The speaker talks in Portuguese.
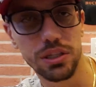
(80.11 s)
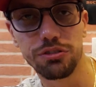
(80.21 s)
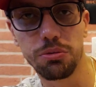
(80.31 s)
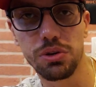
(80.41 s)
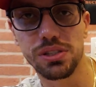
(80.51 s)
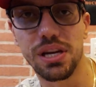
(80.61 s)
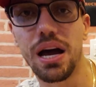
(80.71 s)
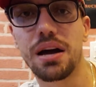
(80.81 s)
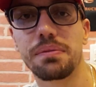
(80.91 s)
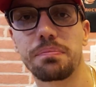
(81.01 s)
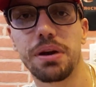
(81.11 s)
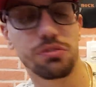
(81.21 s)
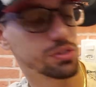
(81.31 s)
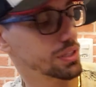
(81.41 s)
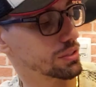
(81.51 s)
E eu vou mostrar para
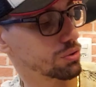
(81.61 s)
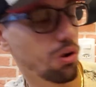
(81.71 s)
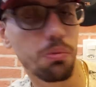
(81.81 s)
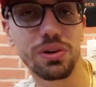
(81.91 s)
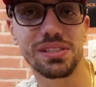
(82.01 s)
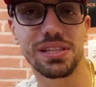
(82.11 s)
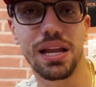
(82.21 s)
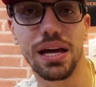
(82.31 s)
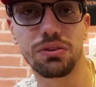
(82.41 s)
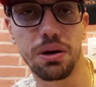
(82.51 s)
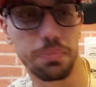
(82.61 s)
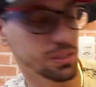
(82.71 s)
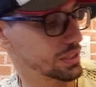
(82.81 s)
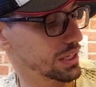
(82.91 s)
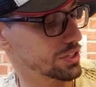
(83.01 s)
vocês como instalar no
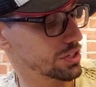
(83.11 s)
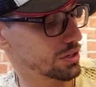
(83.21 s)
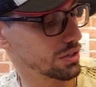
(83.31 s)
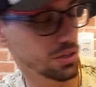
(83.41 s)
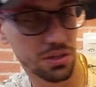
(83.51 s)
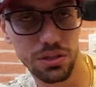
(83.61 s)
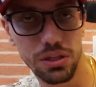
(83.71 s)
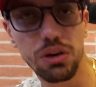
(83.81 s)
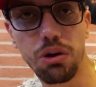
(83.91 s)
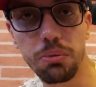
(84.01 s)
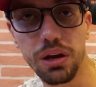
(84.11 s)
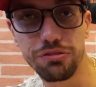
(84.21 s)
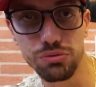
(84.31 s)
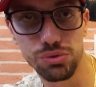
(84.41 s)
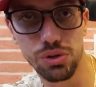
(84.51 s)
capacete e como que ele
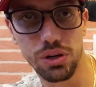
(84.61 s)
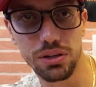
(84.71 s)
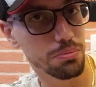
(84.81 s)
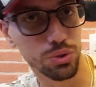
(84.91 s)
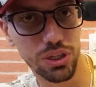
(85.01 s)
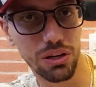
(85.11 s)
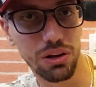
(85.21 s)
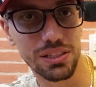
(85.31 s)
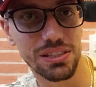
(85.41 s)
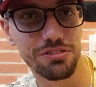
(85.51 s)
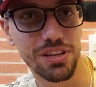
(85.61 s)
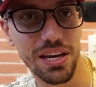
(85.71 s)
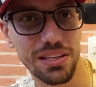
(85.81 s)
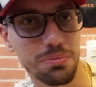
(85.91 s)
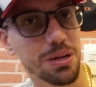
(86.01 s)
funciona. Puxa logo essa
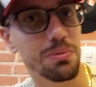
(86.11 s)
vinheta, meu